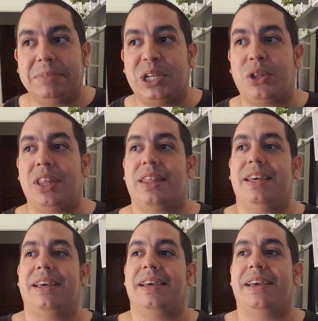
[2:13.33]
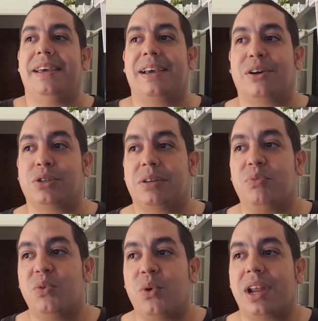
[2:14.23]
no dice cosas
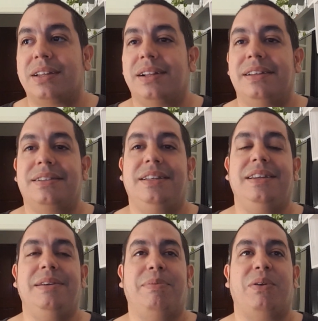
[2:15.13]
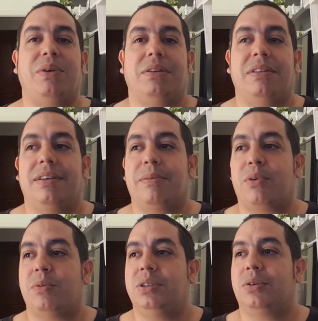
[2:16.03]
muy buenas de Destiny, pero bueno, dice que
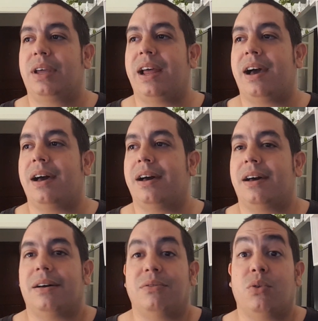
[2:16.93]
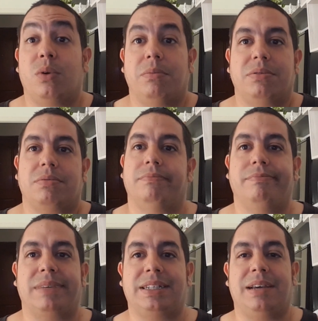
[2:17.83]
por lo visto que era un juego, pues
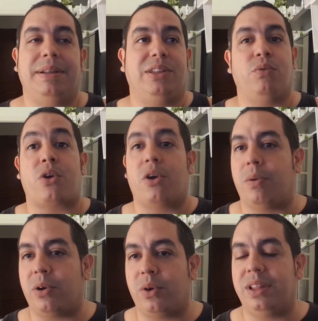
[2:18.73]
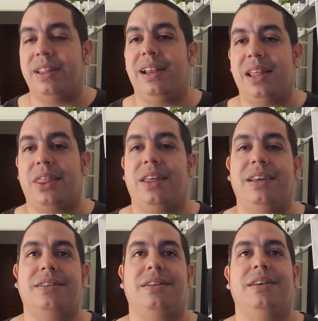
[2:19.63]
básicamente un robo, ¿no? En
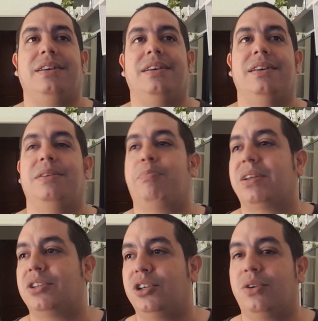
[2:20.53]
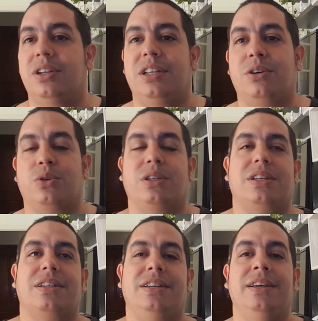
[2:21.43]
DLCs, eh, expansiones y
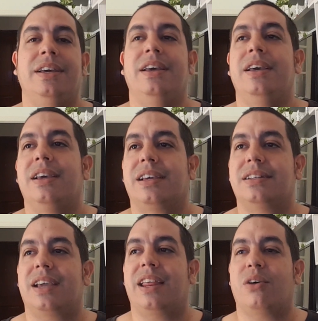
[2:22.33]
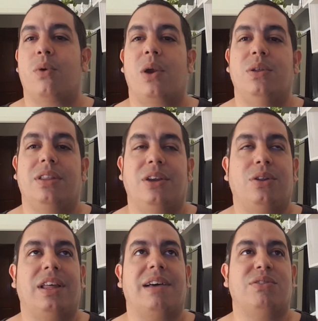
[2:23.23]
cosas así, que si querías jugarlo
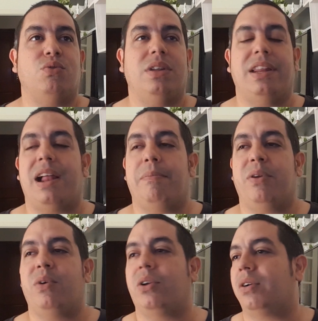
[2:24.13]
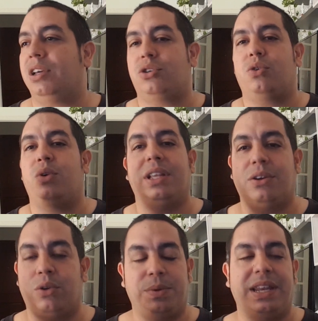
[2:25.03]
entero te dejabas un dineral. Pero bueno, eso no,
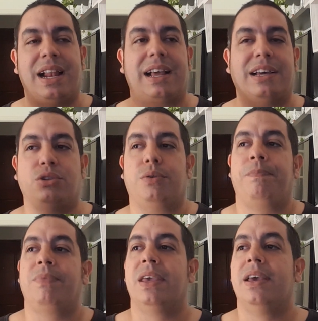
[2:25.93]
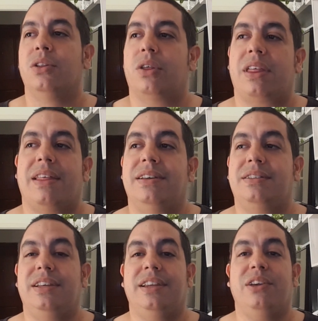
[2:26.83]
no viene al caso. Entonces, a
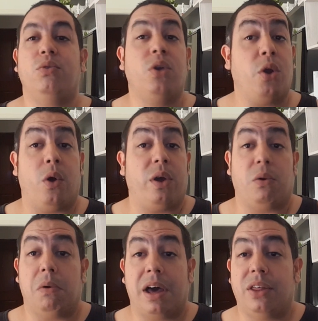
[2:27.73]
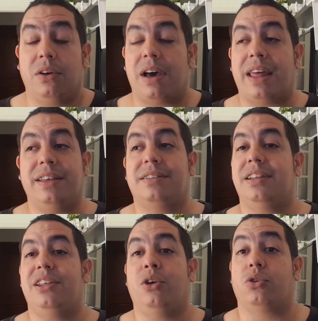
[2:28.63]
Destiny 1 no he jugado, a
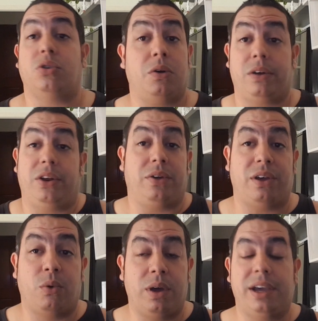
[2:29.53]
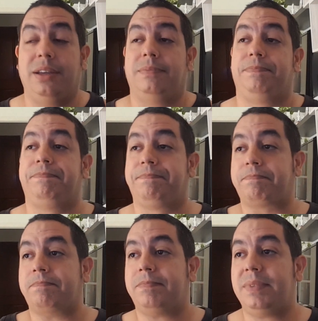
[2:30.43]
Destiny 2 no creo que juegue.
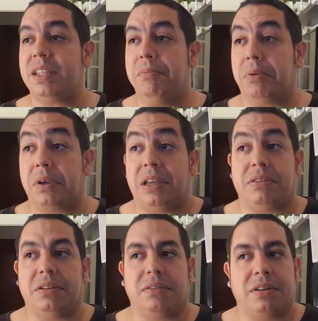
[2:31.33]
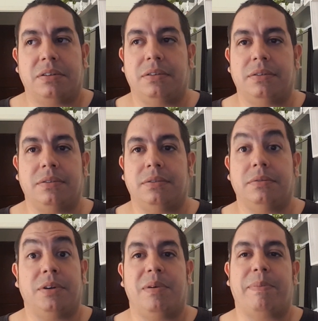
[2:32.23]
Porque ya os digo que
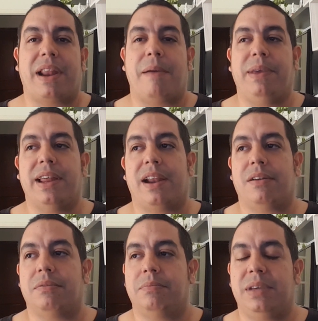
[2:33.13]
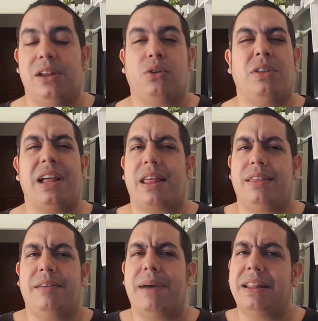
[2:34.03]
no, me para a mirarlo. Vi el otro día la
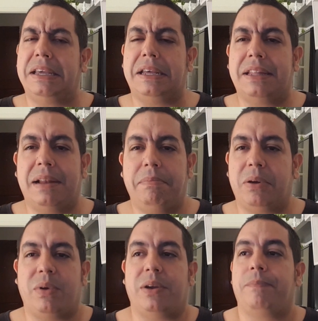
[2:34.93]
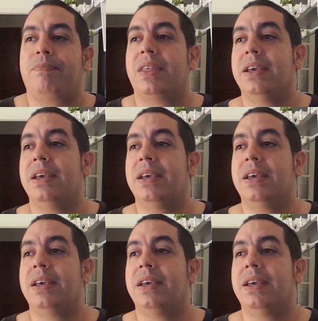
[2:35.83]
cinemática y tal, pero bueno.